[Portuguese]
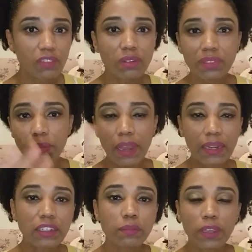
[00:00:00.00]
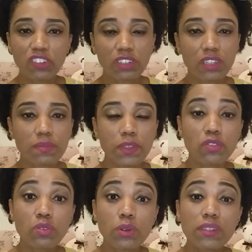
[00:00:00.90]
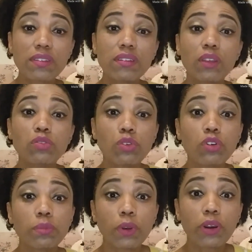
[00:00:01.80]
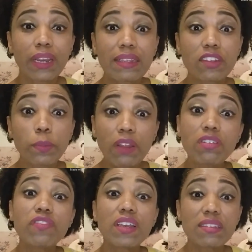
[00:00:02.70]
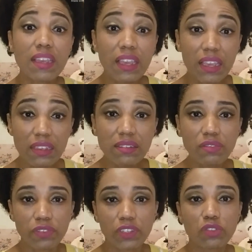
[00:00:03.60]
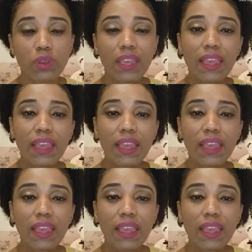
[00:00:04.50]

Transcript: Tava trabalhando, mexendo nas minhas coisas e Deus tocou no meu coração para vir fazer esse vídeo.